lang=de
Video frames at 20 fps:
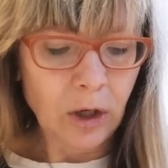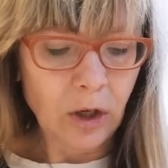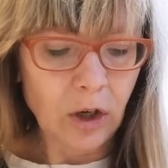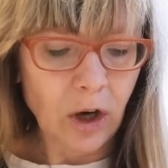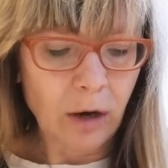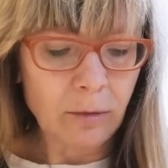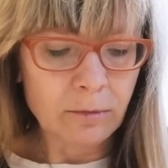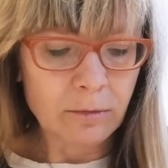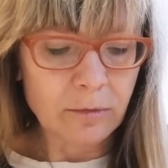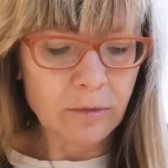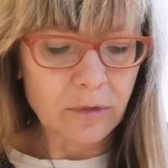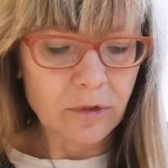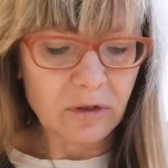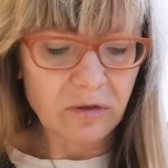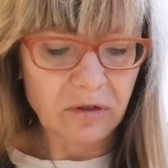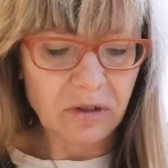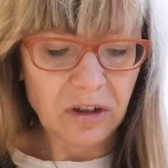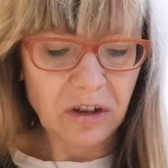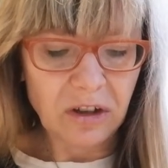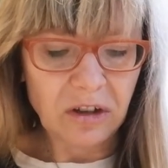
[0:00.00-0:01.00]
Kommen
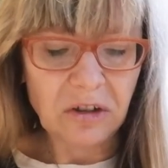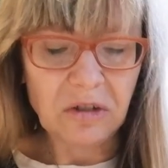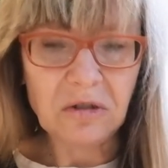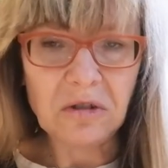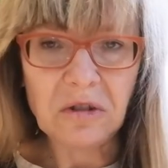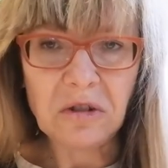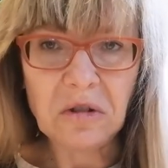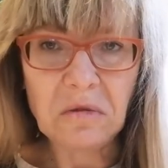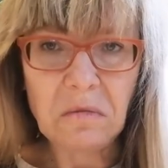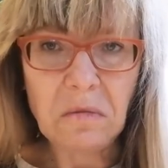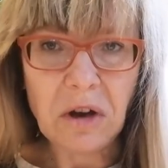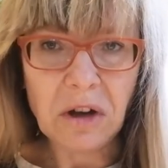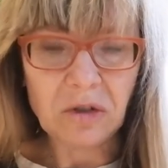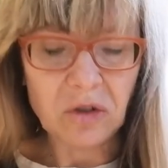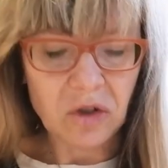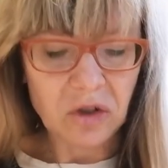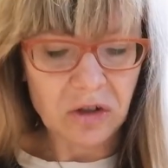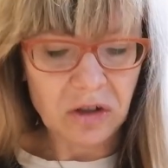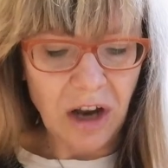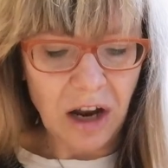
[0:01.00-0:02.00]
Sie wegen dem
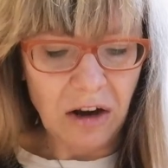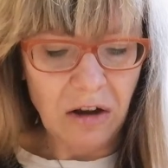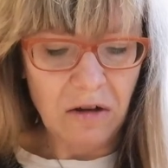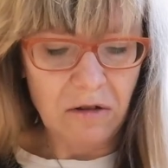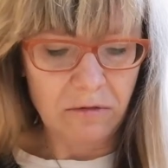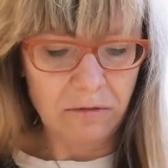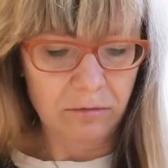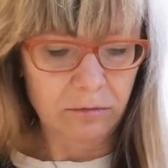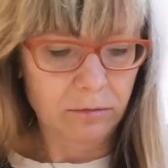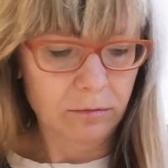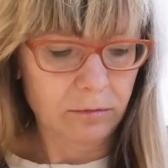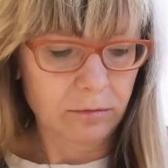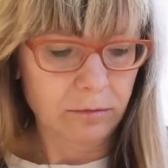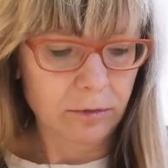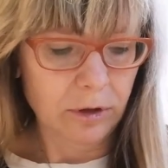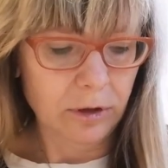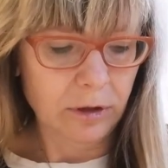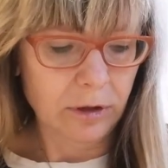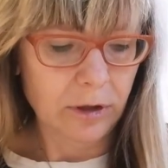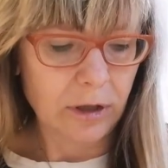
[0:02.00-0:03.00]
Herrn Stange,
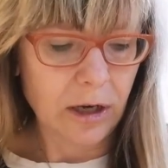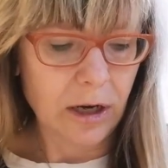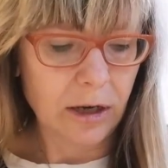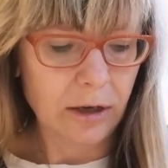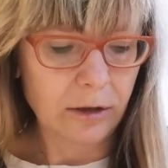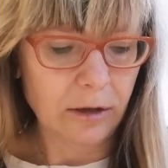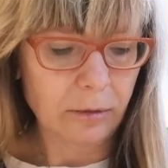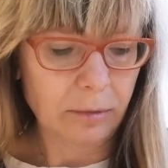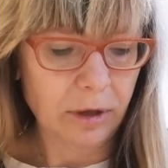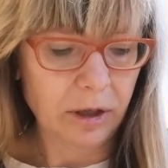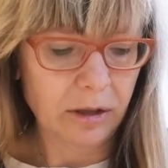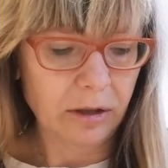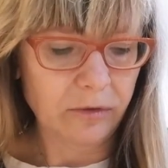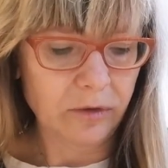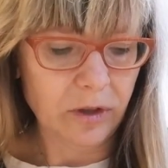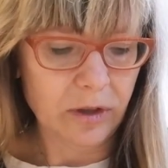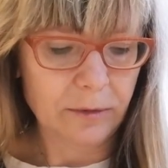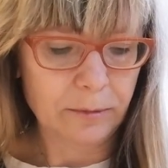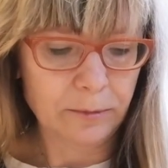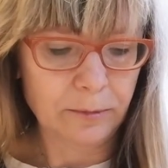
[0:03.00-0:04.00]
wollte der Landarbeiter
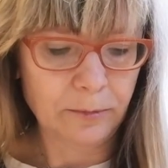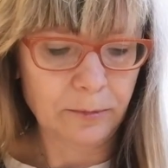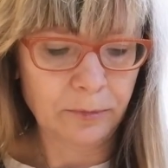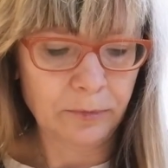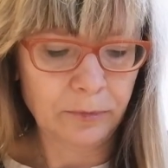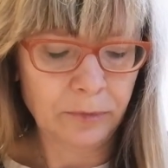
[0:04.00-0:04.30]
wissen.